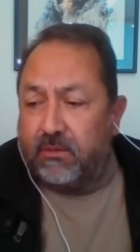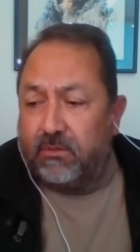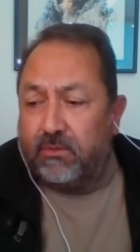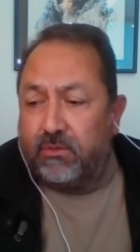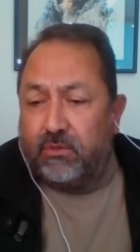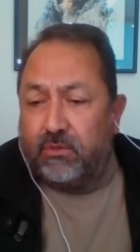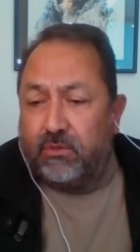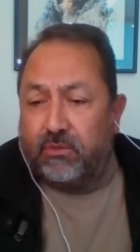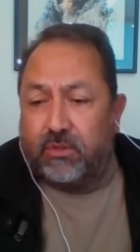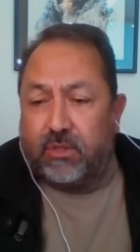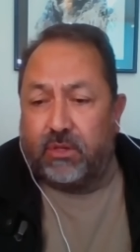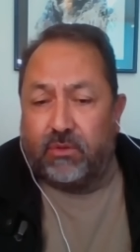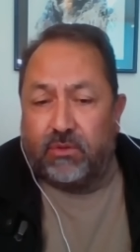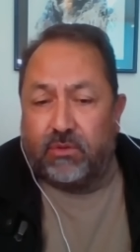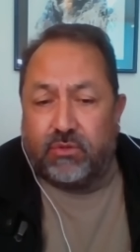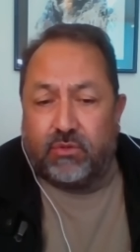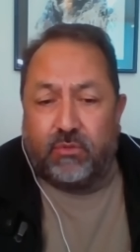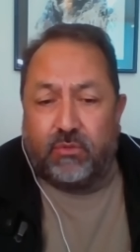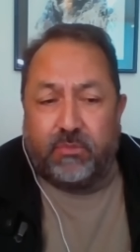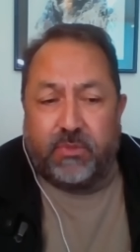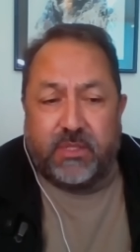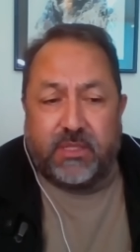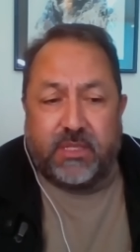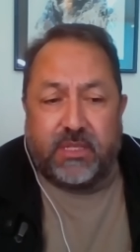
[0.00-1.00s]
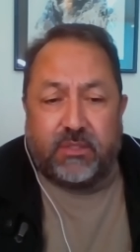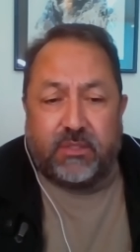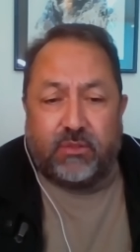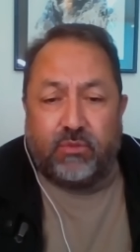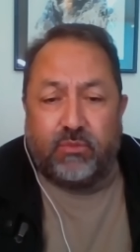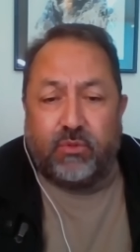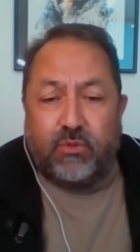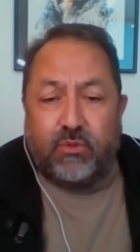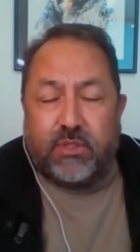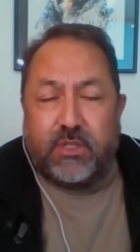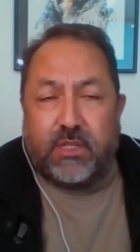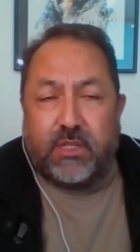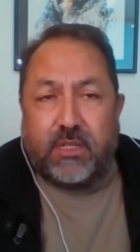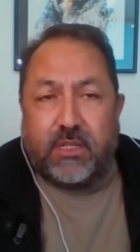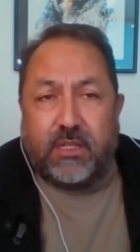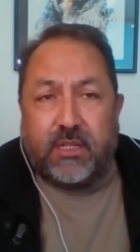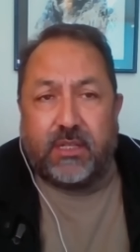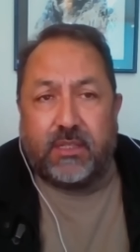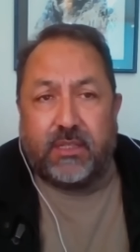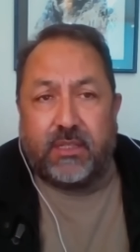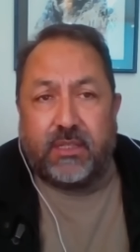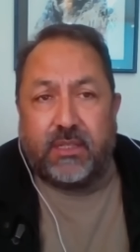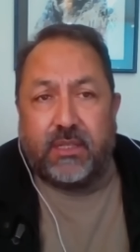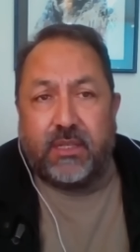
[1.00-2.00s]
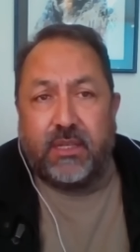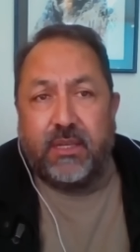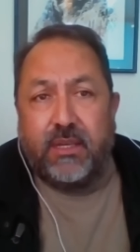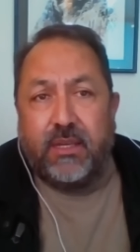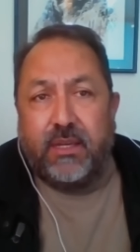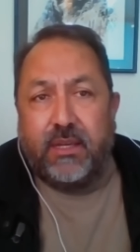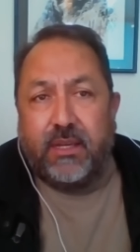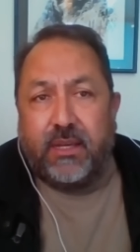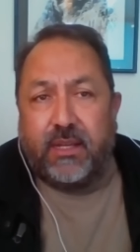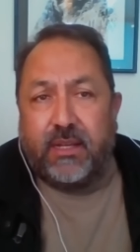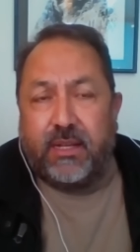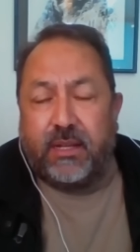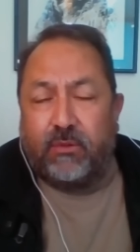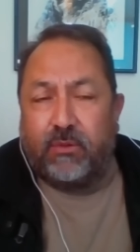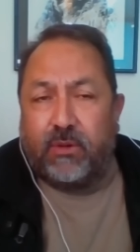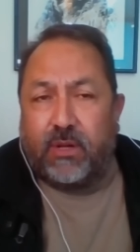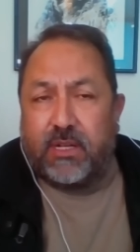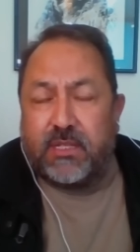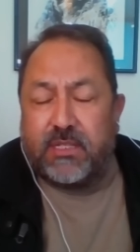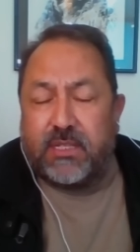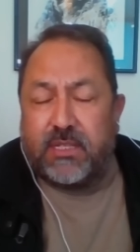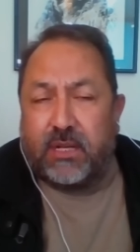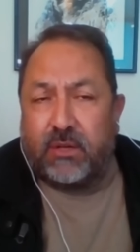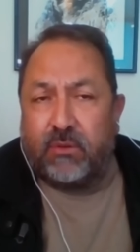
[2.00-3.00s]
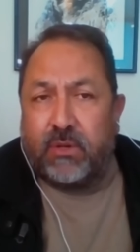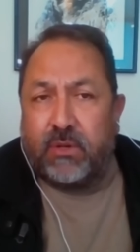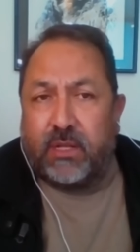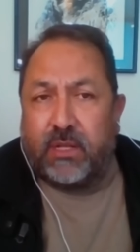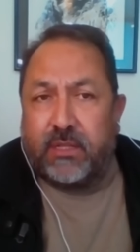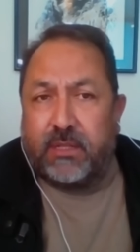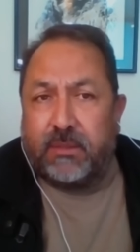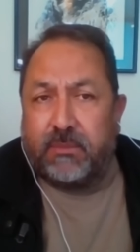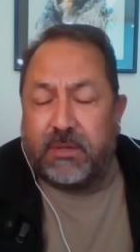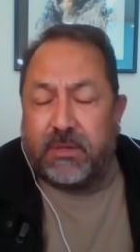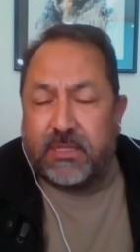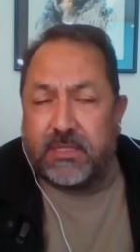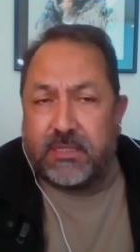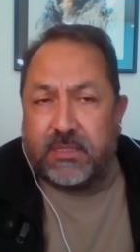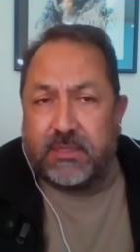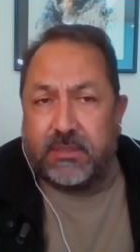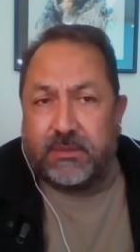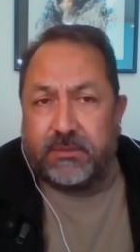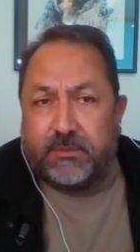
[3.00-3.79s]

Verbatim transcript: uno de los hombres que estuvo cerca de Genaro García Luna, además.